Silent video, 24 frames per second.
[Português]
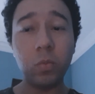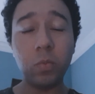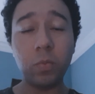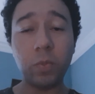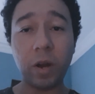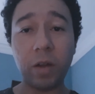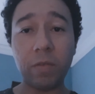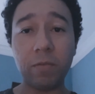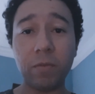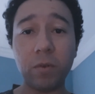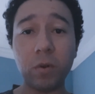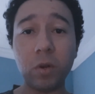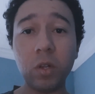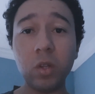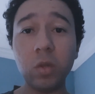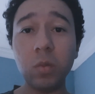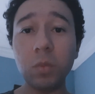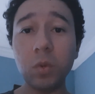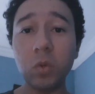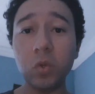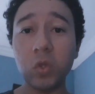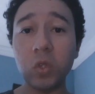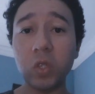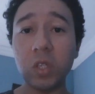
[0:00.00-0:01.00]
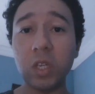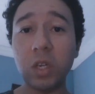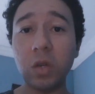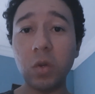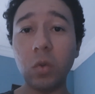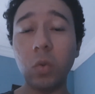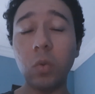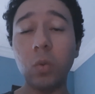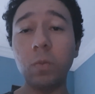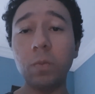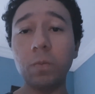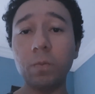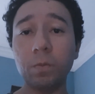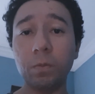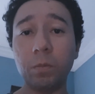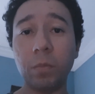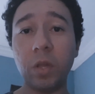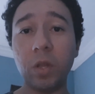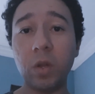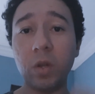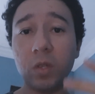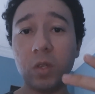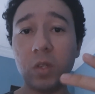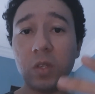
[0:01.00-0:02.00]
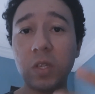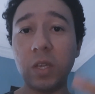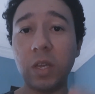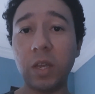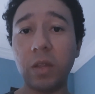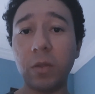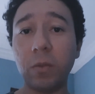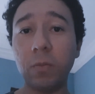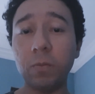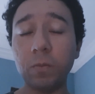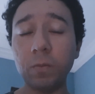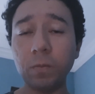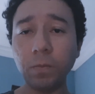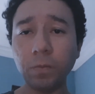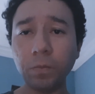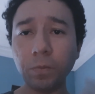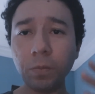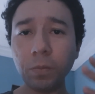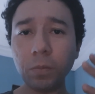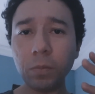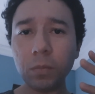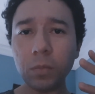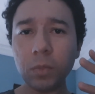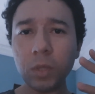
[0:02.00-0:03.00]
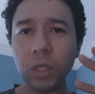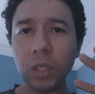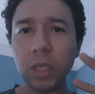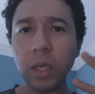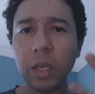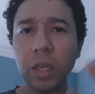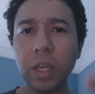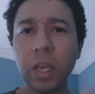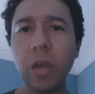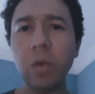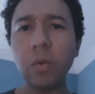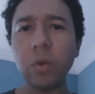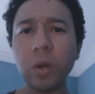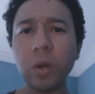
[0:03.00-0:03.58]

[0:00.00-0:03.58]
para fora do meu ciclo, melhor dizendo. E aí o que